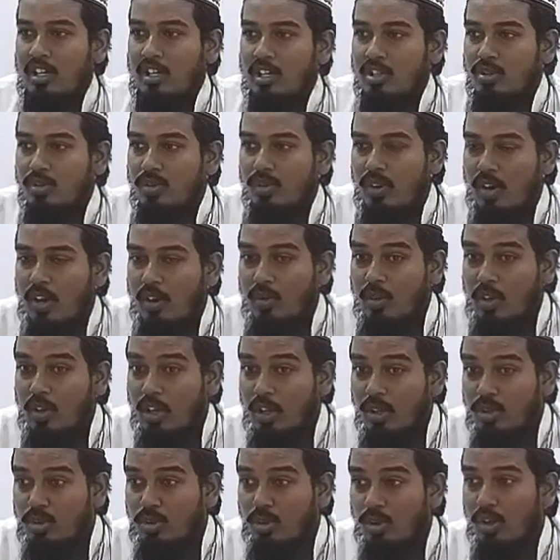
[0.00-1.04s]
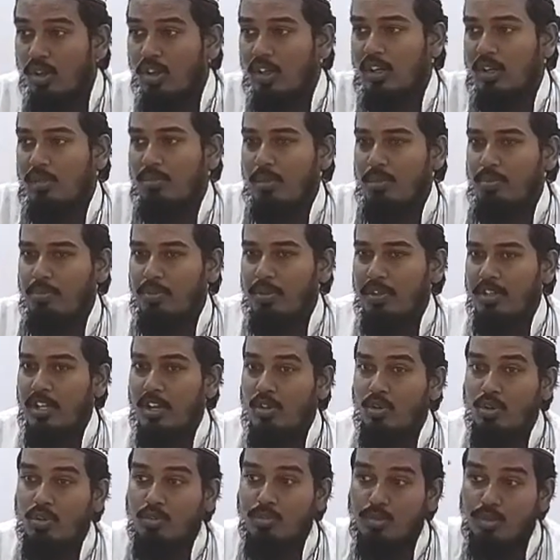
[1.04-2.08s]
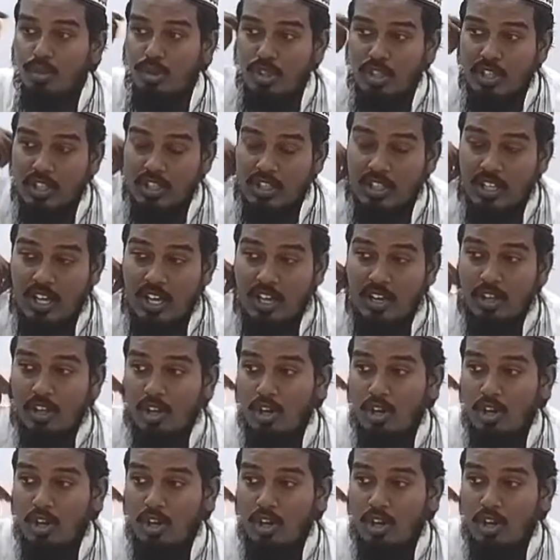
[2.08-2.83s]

ரசூல்லாவுடைய தோற்றம் எப்படி அவங்க முதுகத்தில்